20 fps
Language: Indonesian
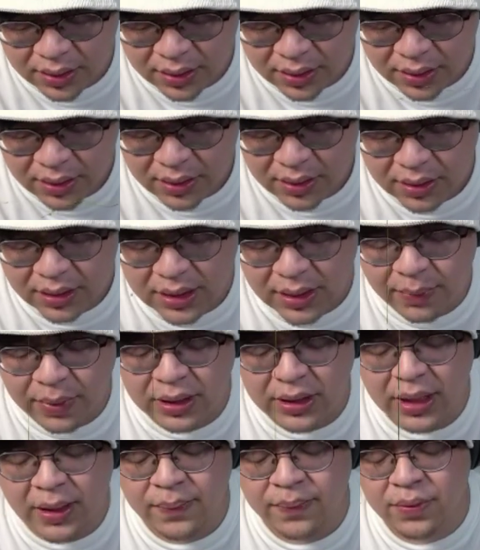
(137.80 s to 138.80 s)
Dia main di
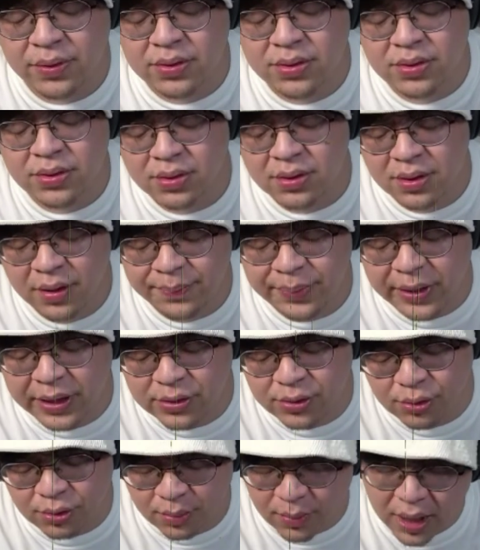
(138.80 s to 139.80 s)
epos
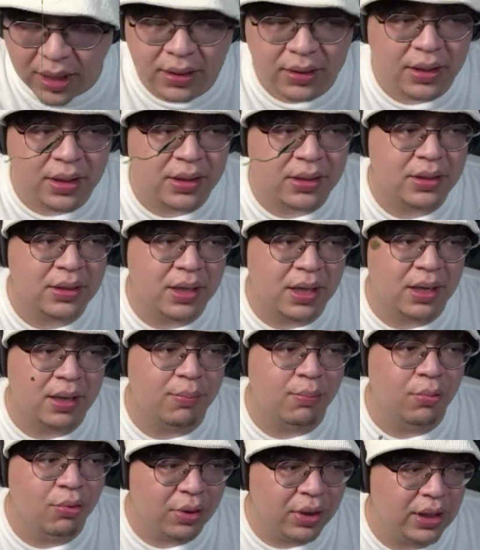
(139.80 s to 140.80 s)
kepresur banget guys ya.
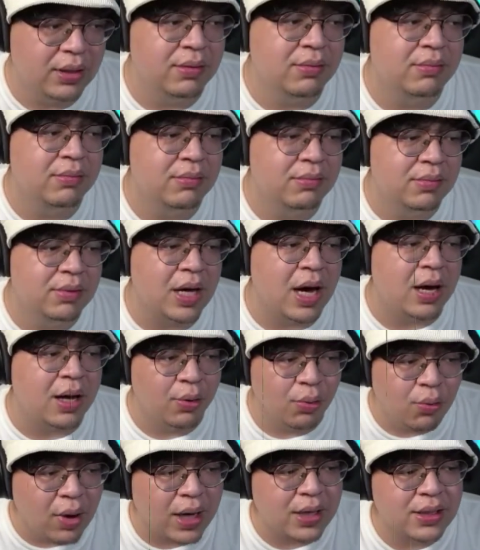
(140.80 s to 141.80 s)
Mungkin nggak
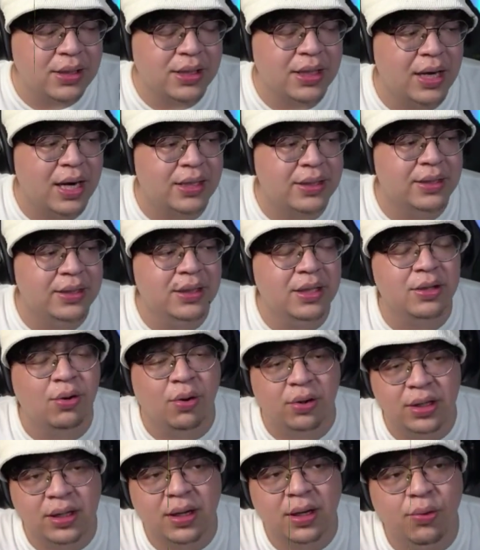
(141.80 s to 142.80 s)
keluar skill aslinya di
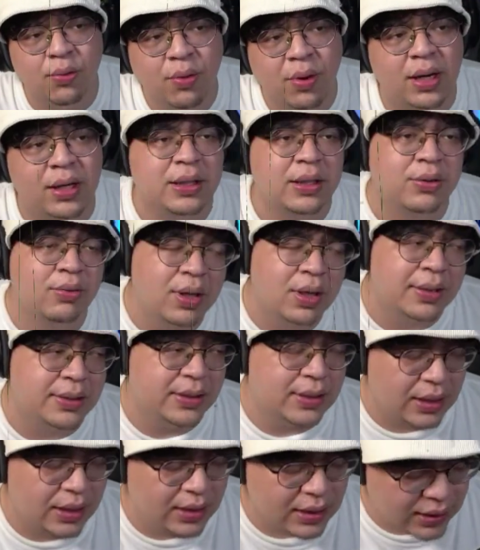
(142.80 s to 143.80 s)
Onyx keluar ya itu kan
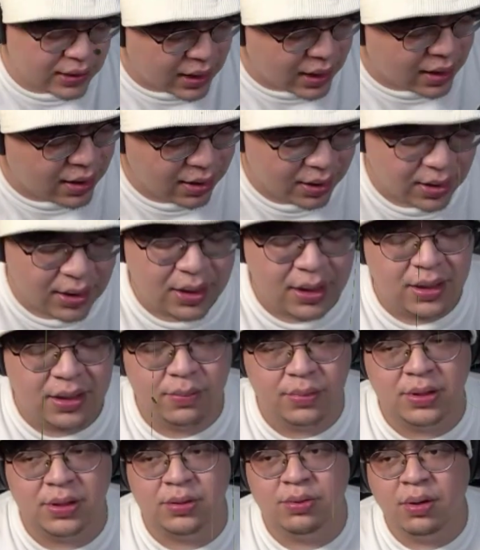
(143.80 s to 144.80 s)
rezeki dia
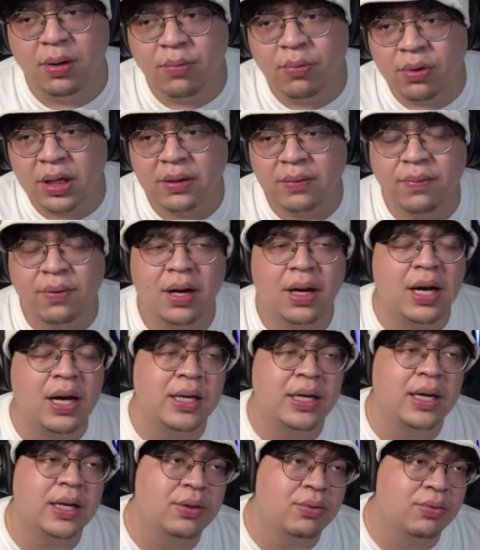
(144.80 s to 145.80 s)
bisa juga mungkin Val
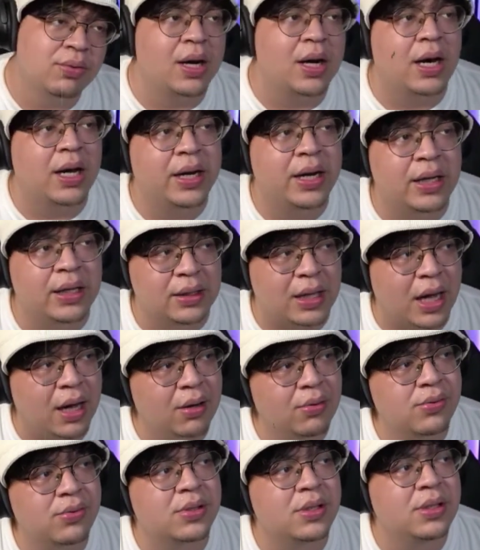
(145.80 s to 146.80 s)
kayak gitu yang ada yang tahu
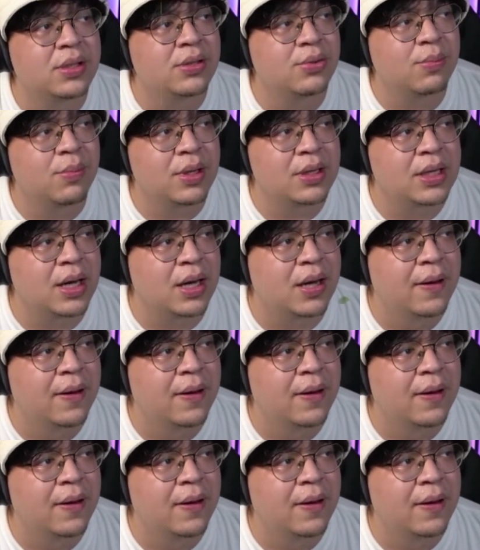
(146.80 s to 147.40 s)
sih cuman ya